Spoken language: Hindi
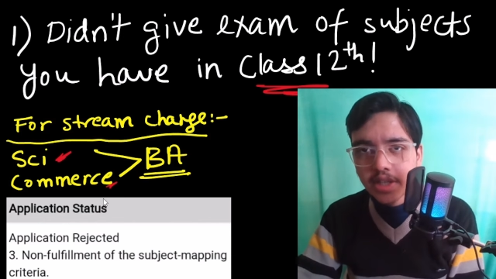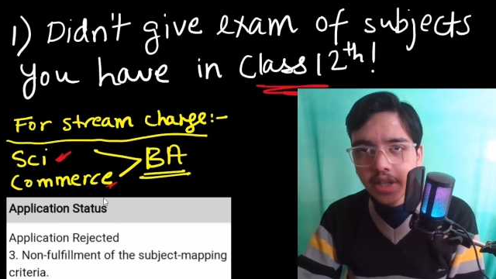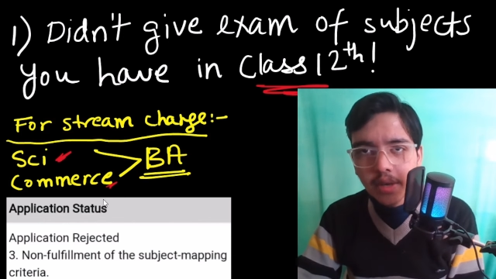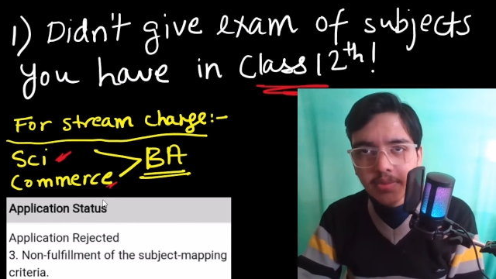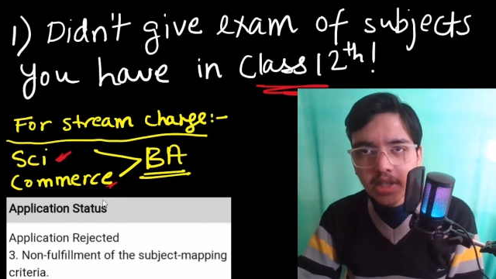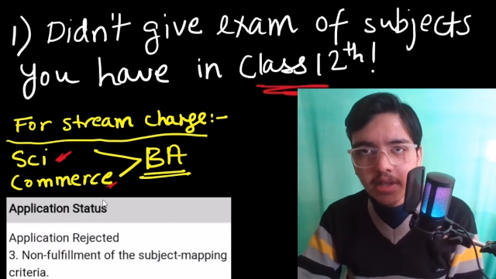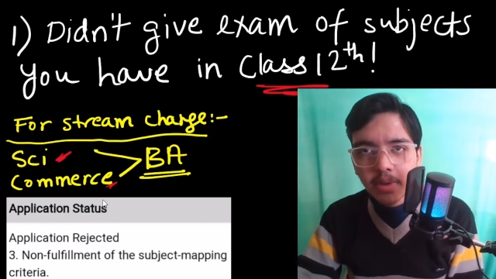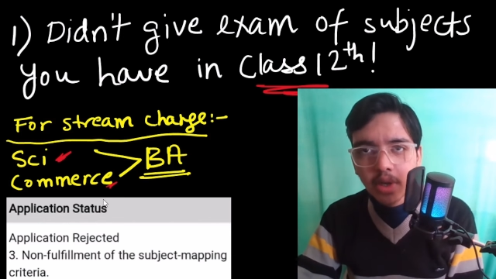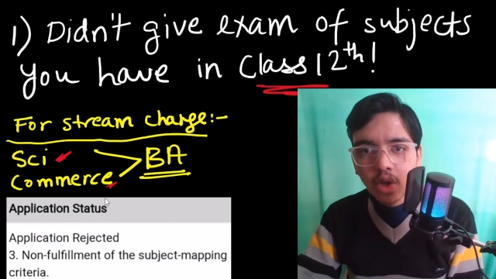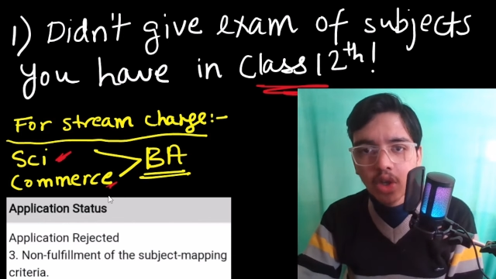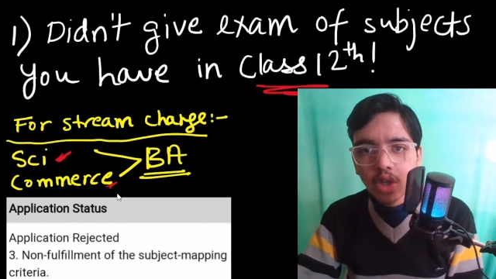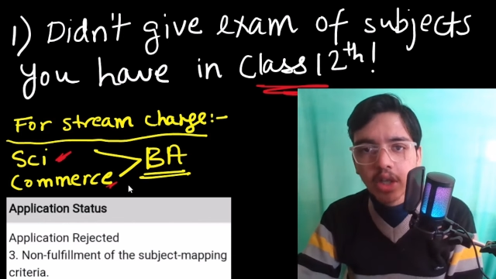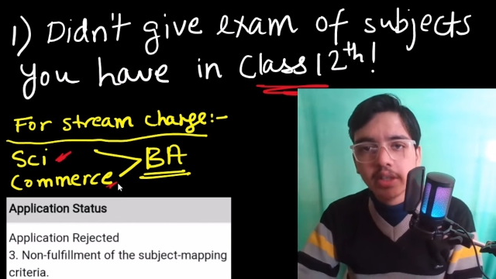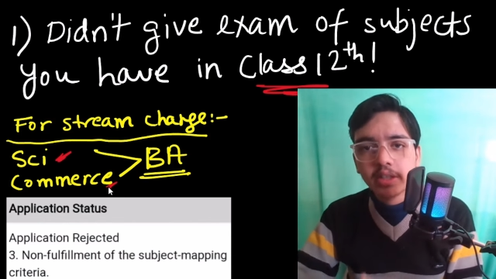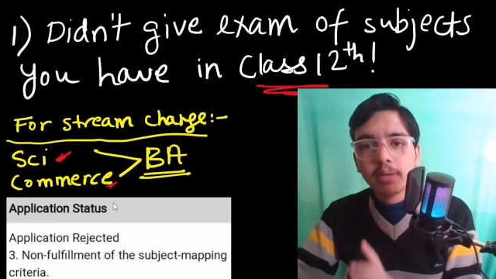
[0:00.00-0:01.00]
स्ट्रीम से
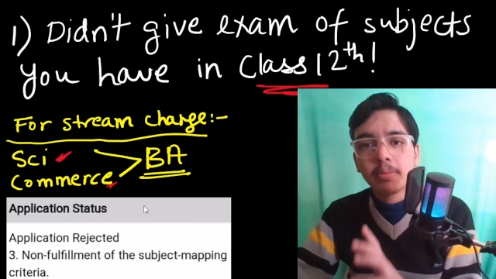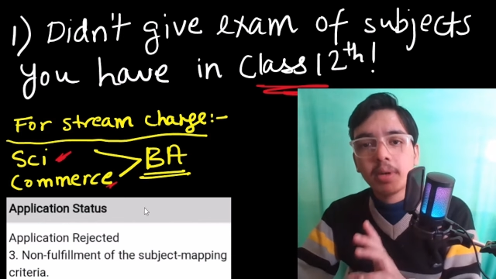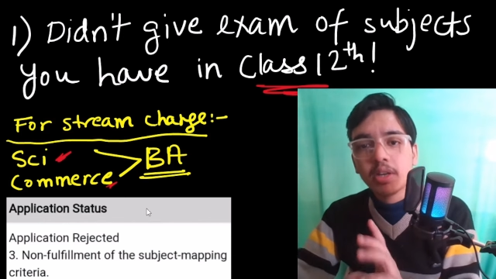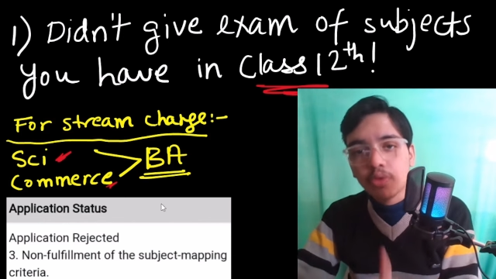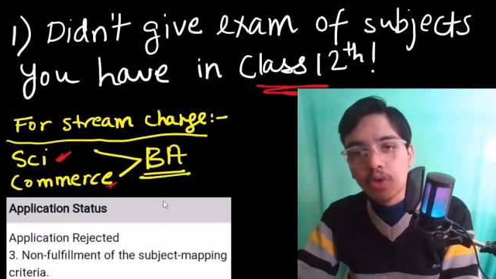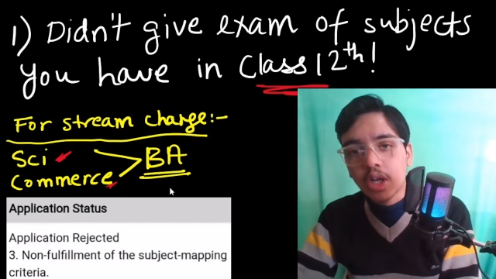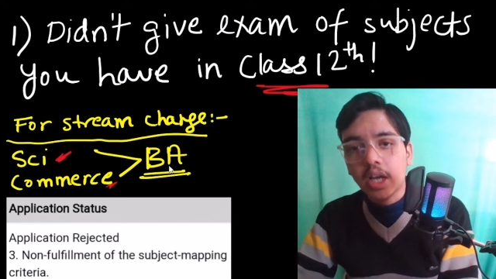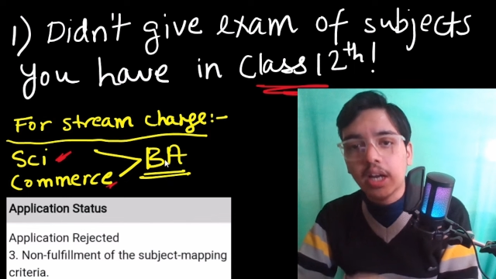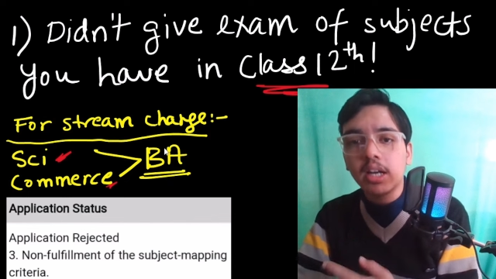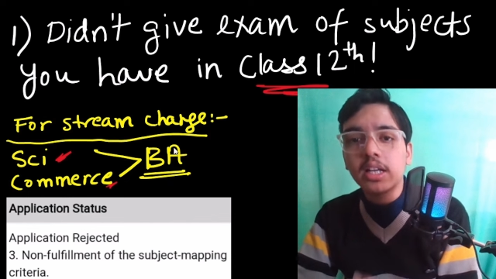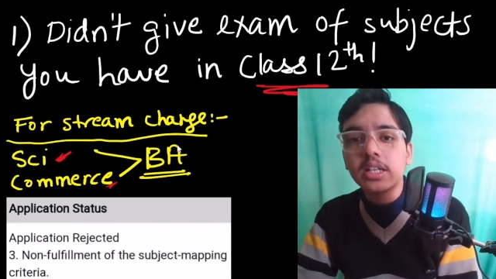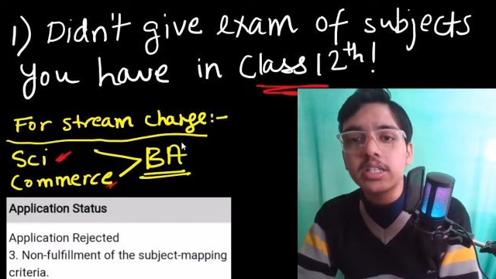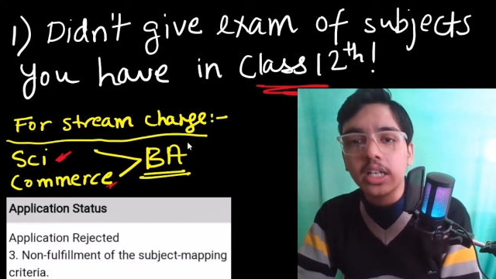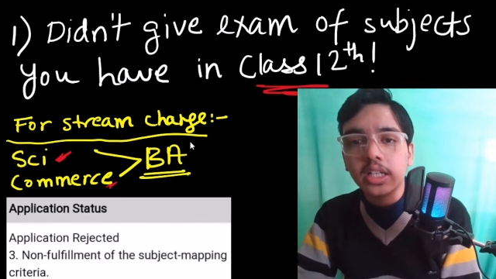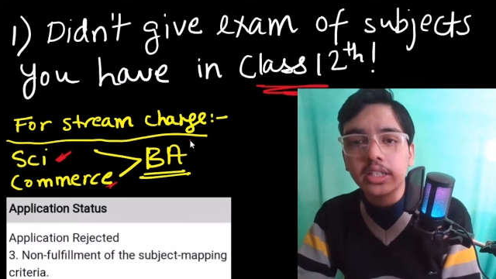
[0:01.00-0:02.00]
बिलोंग करते हैं बट वो
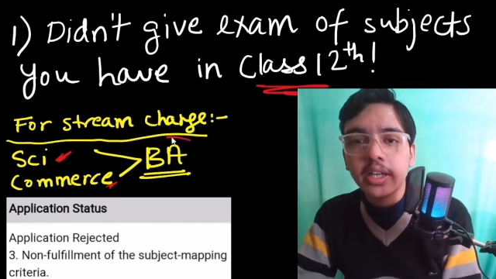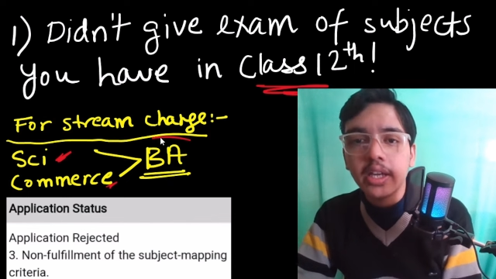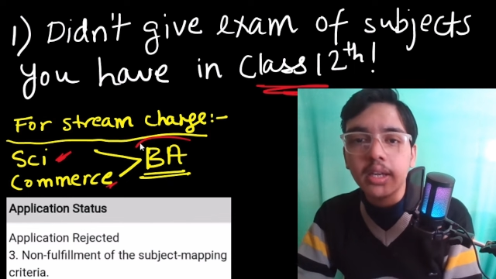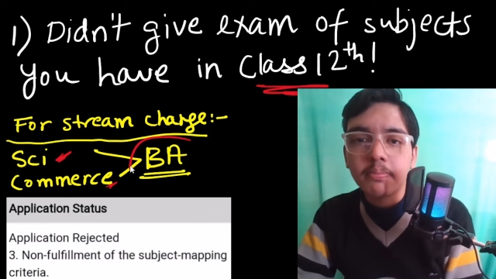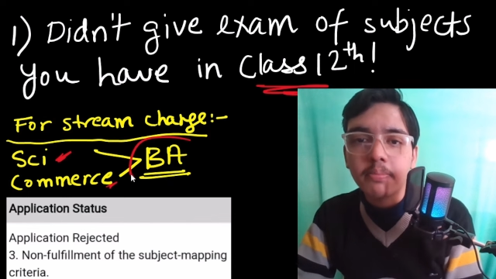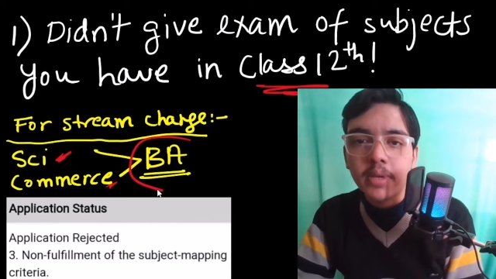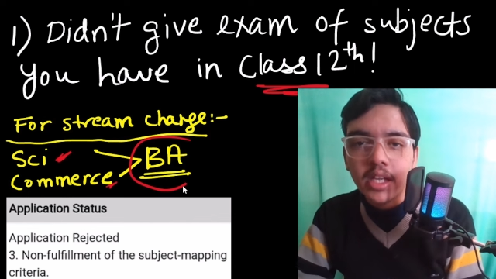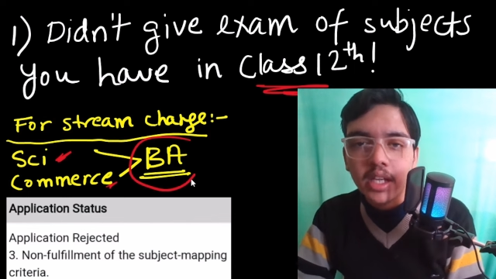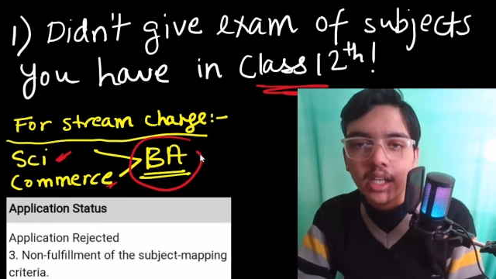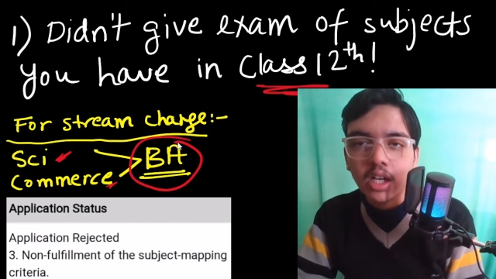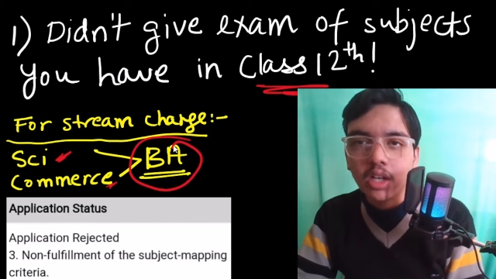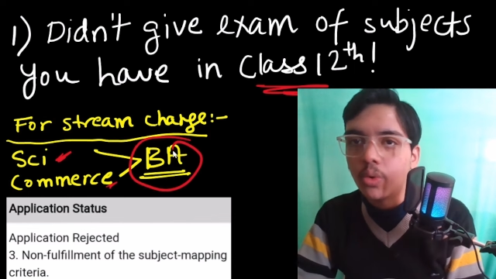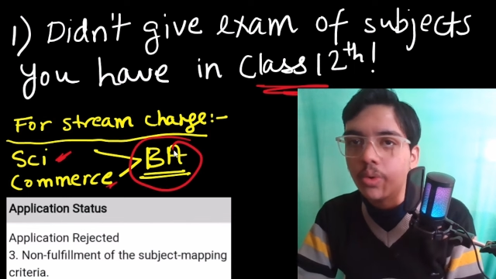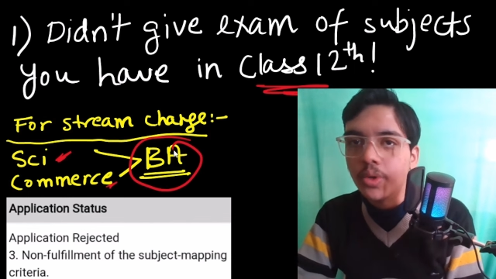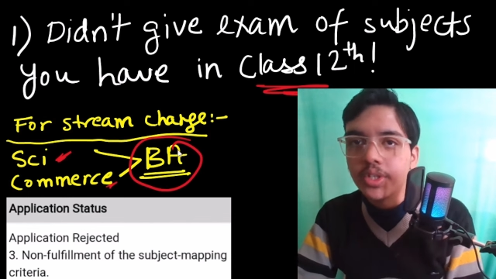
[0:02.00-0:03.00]
करना चाहते हैं बी का
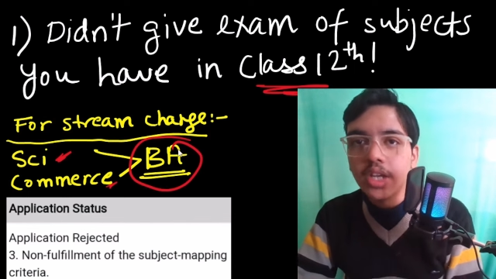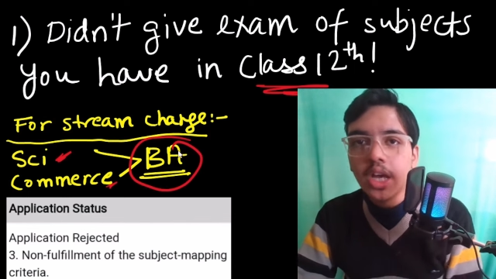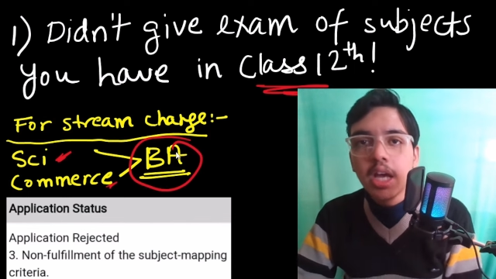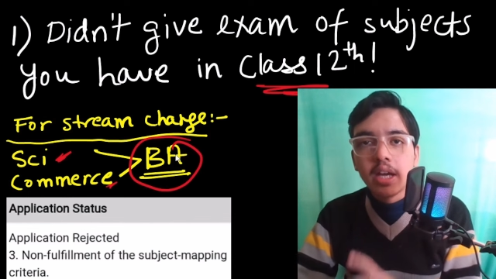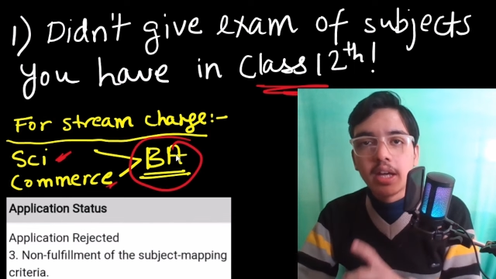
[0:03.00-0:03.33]
कोर्स